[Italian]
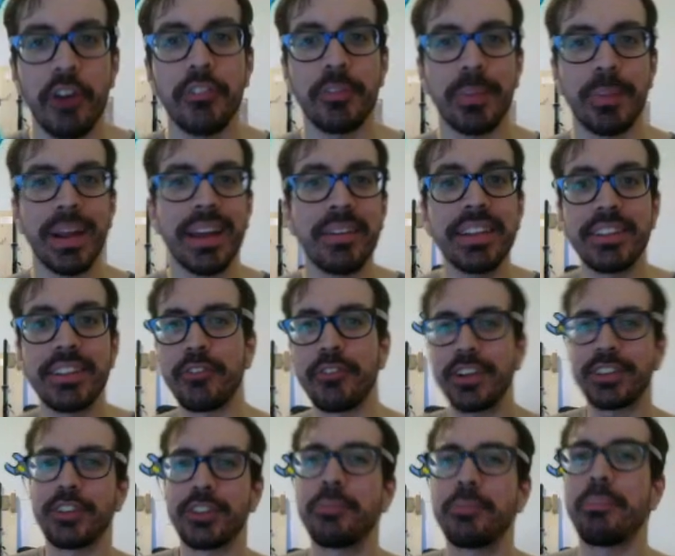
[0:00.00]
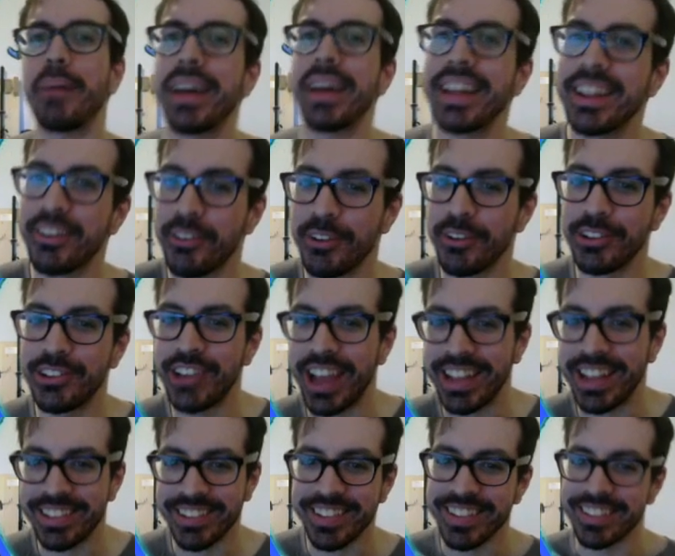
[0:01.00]
praticamente ho fatto sparire un
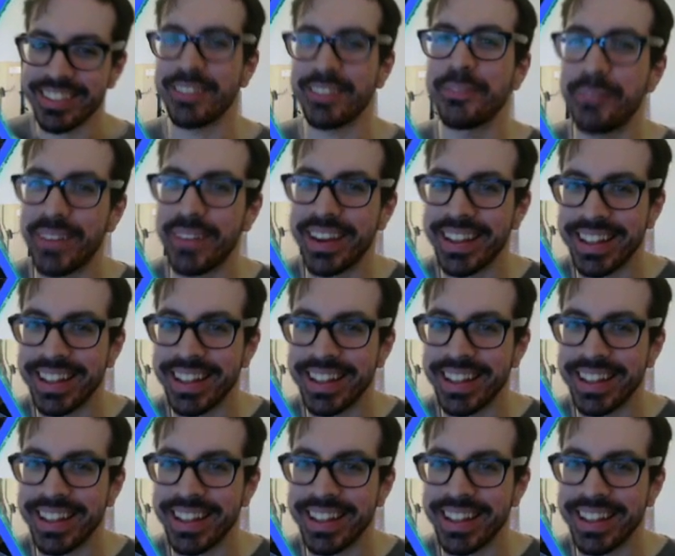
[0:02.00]
oggetto. Vedete, è sparita